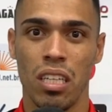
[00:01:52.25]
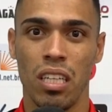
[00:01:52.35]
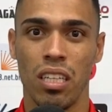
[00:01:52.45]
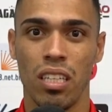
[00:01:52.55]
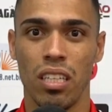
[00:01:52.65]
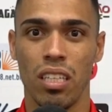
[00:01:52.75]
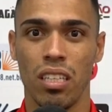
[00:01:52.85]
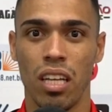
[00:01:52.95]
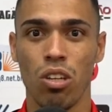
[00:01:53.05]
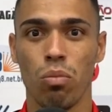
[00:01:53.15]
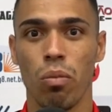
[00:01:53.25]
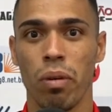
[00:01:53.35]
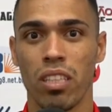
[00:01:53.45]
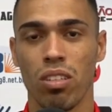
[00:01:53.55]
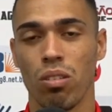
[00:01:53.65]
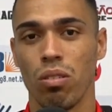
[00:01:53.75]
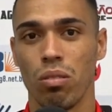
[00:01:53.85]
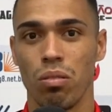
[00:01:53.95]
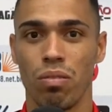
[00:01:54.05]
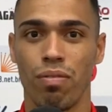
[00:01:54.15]
E em nenhum momento
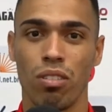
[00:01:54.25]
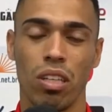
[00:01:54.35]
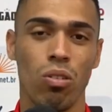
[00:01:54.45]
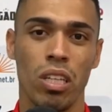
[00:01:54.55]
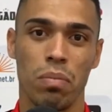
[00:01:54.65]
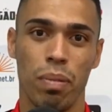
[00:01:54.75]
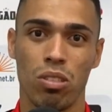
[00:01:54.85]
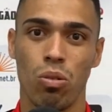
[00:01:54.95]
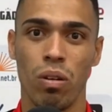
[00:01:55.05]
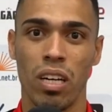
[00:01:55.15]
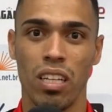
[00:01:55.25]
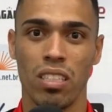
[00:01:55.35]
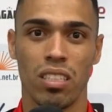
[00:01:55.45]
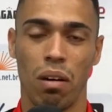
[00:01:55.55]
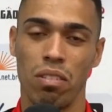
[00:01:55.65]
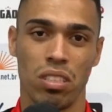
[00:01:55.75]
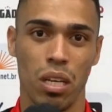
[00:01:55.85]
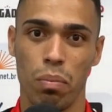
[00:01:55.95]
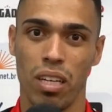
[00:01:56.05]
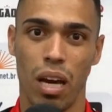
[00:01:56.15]
eu faltei com respeito com eles, estavam
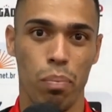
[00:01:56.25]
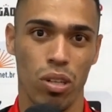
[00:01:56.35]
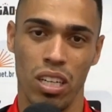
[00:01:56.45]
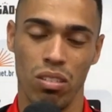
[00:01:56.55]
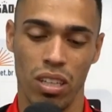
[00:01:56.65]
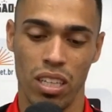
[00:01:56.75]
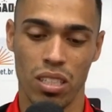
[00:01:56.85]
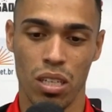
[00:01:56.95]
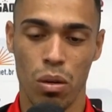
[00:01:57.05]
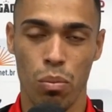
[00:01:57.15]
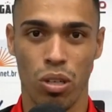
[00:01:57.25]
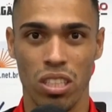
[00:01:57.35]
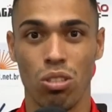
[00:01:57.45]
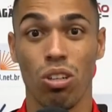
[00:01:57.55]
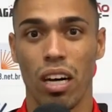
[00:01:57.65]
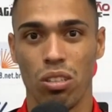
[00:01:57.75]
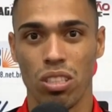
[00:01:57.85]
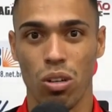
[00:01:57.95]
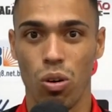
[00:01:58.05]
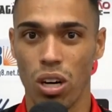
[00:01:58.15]
sempre apoiando eles, porque são
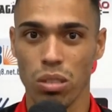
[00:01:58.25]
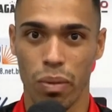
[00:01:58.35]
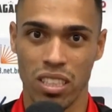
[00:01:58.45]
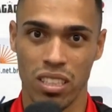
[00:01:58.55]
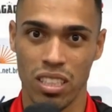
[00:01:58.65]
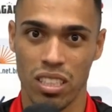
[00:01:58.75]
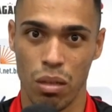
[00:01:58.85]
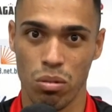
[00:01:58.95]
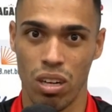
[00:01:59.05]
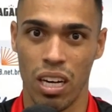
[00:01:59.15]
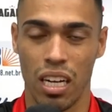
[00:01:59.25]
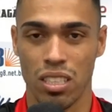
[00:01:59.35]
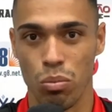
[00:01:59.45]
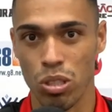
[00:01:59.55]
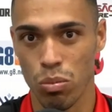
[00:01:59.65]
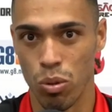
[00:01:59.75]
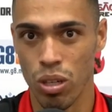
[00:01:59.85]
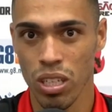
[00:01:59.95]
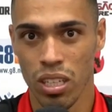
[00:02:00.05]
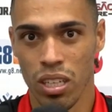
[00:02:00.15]
jogadores que eu gosto bastante, temos uma relação muito
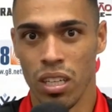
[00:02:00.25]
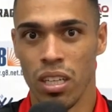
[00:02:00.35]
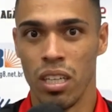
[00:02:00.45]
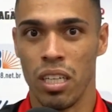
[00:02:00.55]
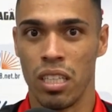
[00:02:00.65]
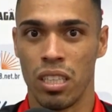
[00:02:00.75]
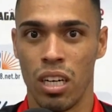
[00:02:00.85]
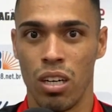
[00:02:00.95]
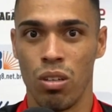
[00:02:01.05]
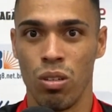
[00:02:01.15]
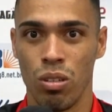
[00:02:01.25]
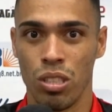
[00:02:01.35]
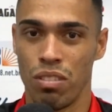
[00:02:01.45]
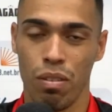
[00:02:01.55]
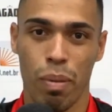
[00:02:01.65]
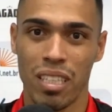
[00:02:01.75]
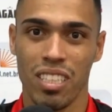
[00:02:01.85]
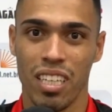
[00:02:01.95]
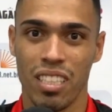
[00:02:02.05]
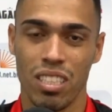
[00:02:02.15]
boa. Então, tive
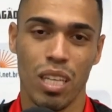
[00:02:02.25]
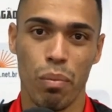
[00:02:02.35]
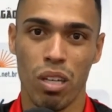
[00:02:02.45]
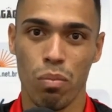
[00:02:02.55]
paciência e sabia